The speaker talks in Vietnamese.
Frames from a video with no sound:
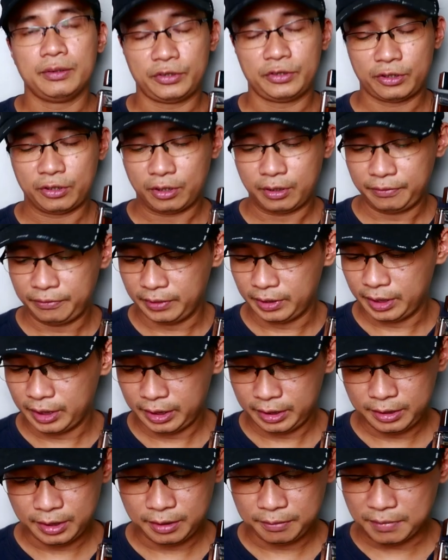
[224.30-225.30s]
do đó
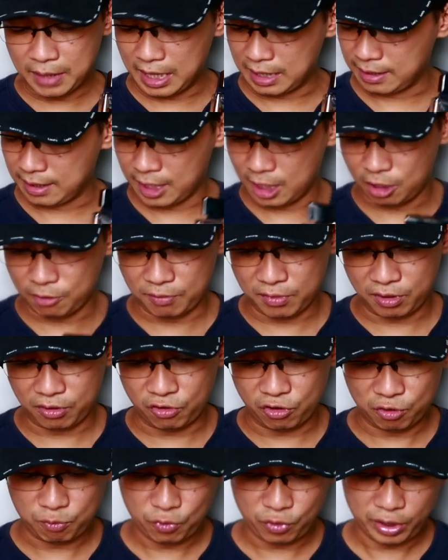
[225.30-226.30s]
với những bạn nào mà
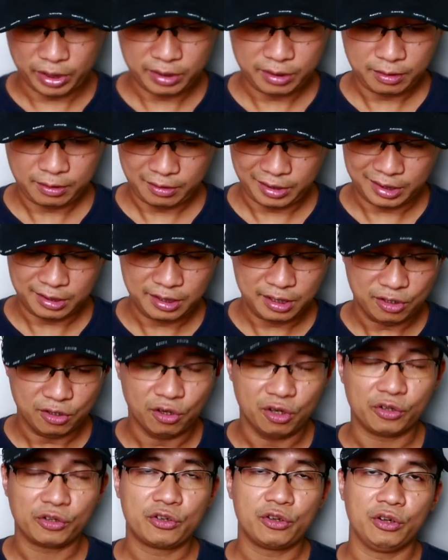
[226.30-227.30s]
có một cái cái gì
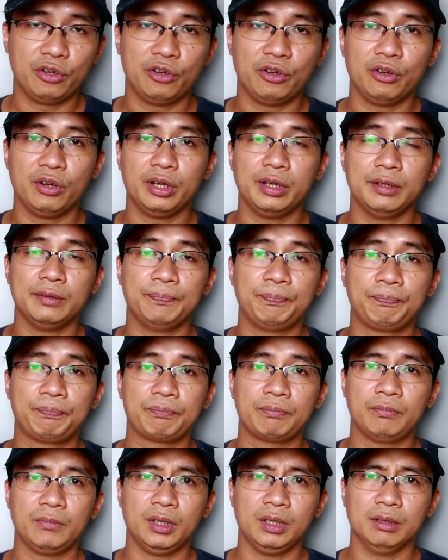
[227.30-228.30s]
đó nó đòi hỏi
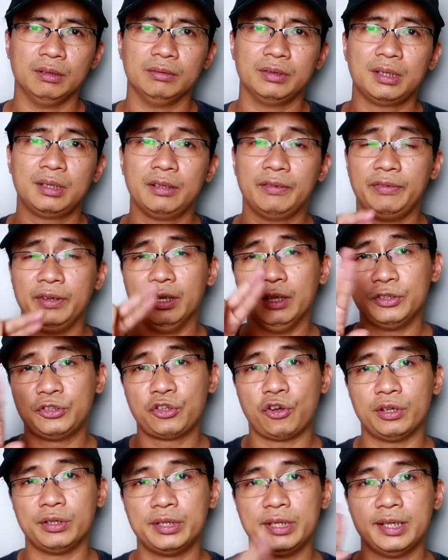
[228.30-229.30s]
à, rất là phải là
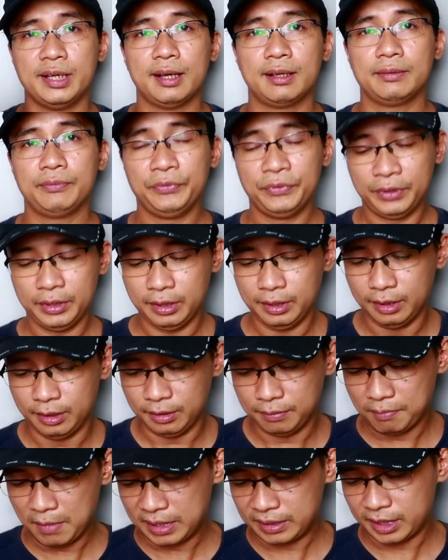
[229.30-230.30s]
tròn trịa
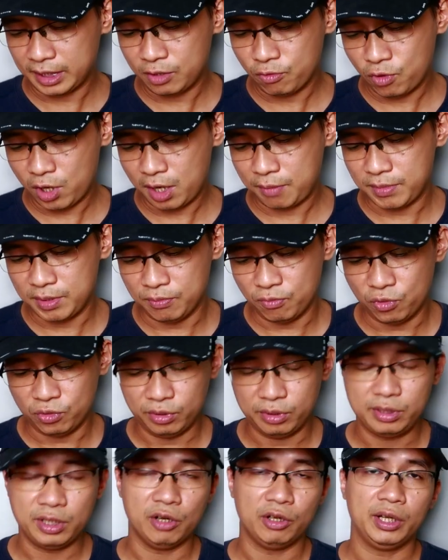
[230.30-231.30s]
thì ba chai nước hoa mình muốn
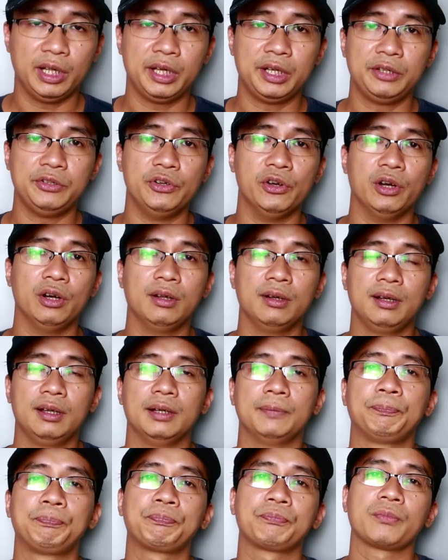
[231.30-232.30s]
giới thiệu ở đây đó
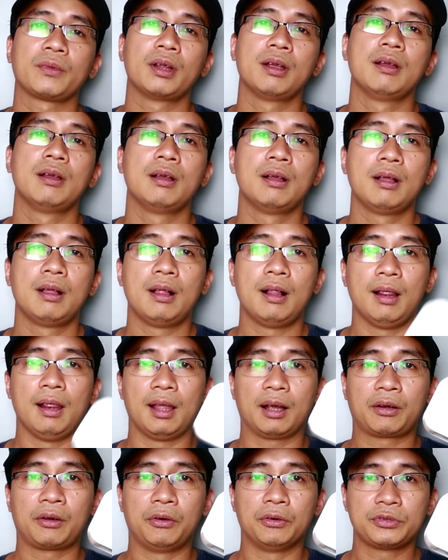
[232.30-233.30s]
là
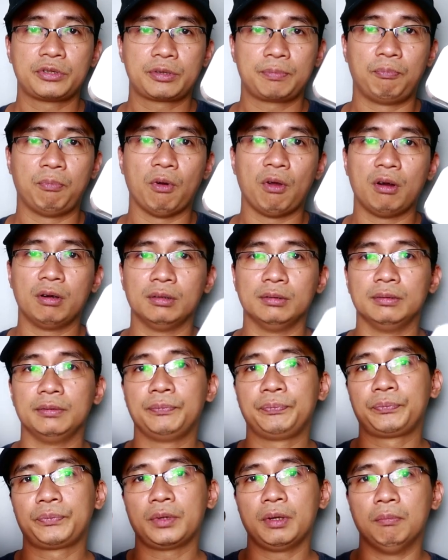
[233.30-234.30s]
là Coast Blanc,
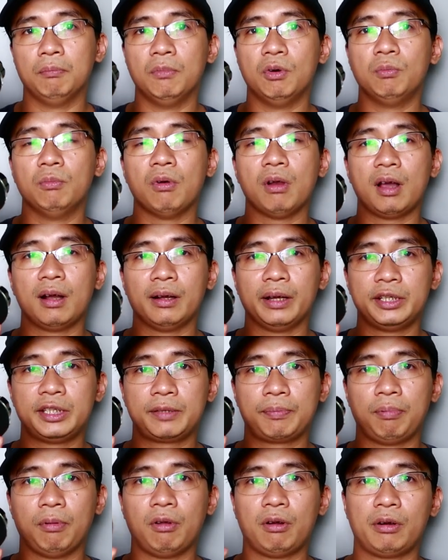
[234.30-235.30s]
Mont Blanc
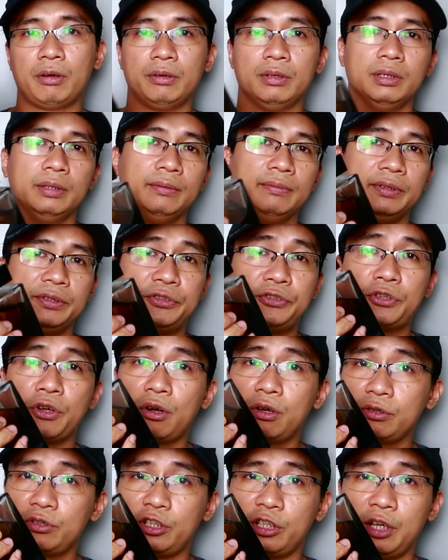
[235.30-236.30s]
Explorer và
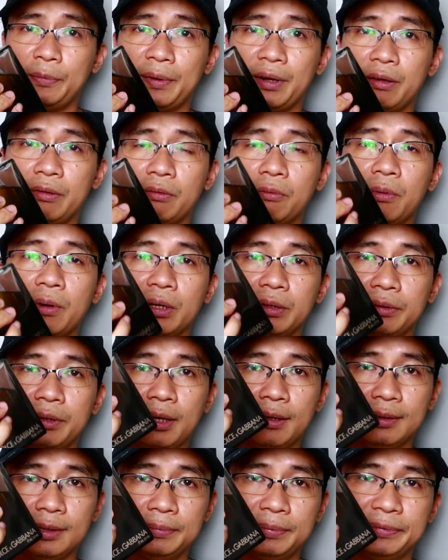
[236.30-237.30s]
George Cabana The One
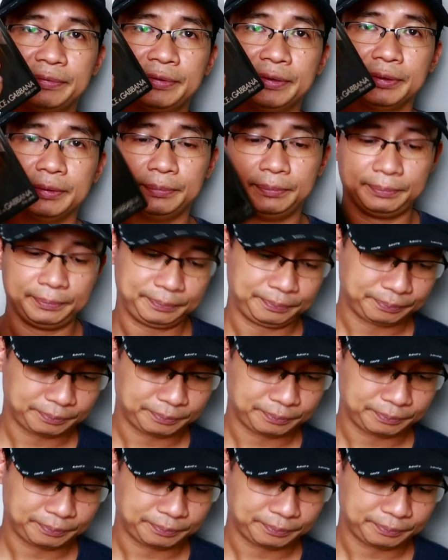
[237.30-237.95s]
ở Đà Phương.